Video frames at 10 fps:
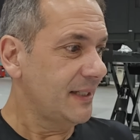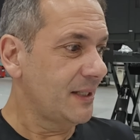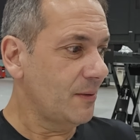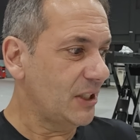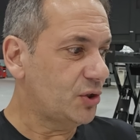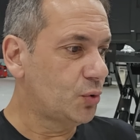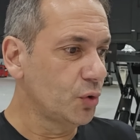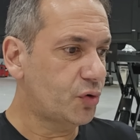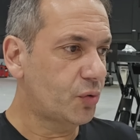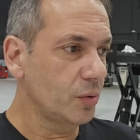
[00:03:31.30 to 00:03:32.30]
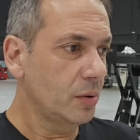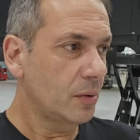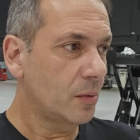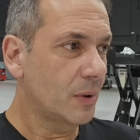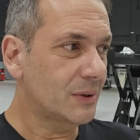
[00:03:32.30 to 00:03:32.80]
não é justo
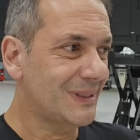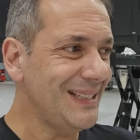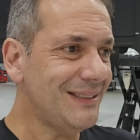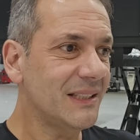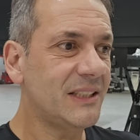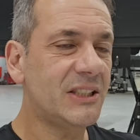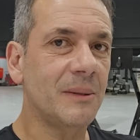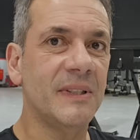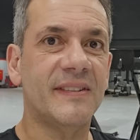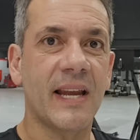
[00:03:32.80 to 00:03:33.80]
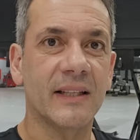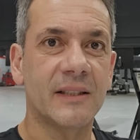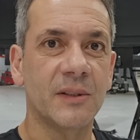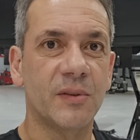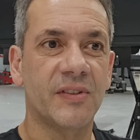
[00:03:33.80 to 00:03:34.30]
com tanta gente que me segue há
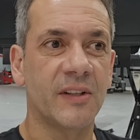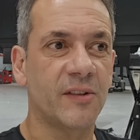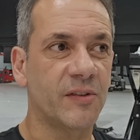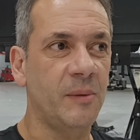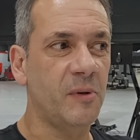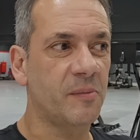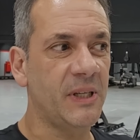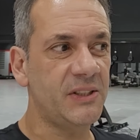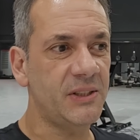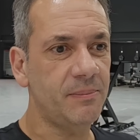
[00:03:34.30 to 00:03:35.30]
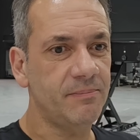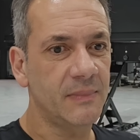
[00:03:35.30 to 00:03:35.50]
tantos anos eu simplesmente